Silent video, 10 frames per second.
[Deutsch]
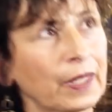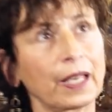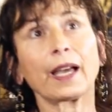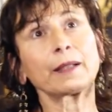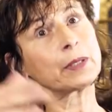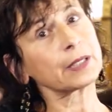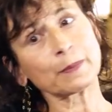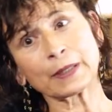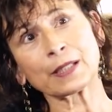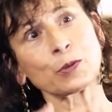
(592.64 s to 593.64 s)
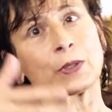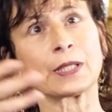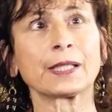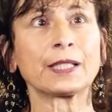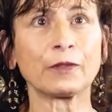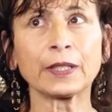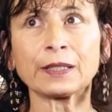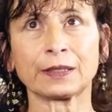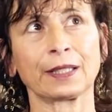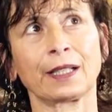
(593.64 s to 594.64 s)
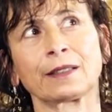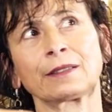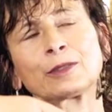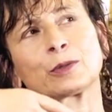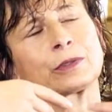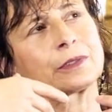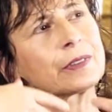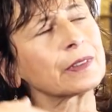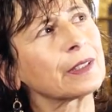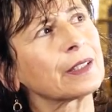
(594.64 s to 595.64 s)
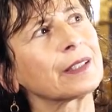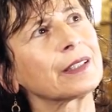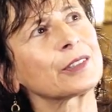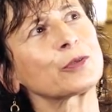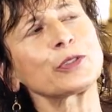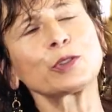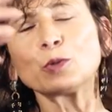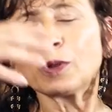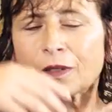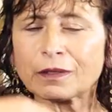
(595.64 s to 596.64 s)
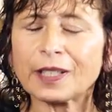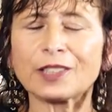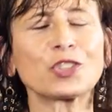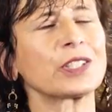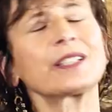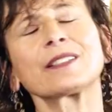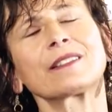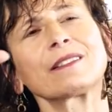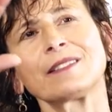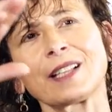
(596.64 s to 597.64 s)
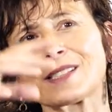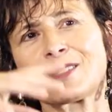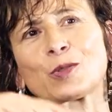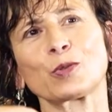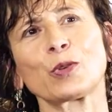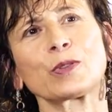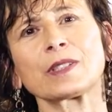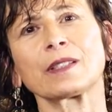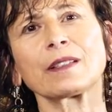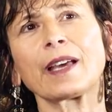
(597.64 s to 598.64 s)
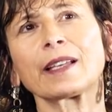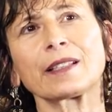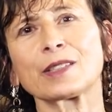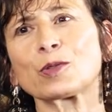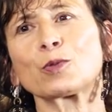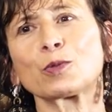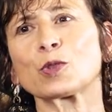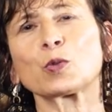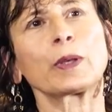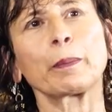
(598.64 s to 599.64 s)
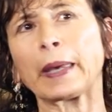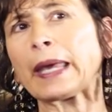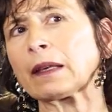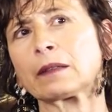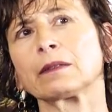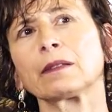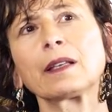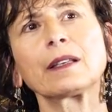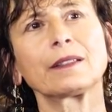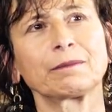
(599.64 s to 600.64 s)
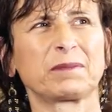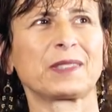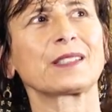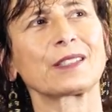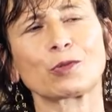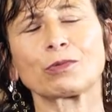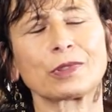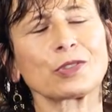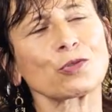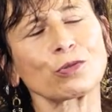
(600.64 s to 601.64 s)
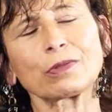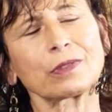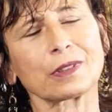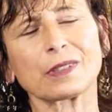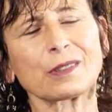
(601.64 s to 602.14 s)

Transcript: Ja, einmal, dass man natürlich das entwickeln kann und so Figuren entstehen lassen zu können, sie eigentlich so zu gebären. Das ist schon das Schöne, das ist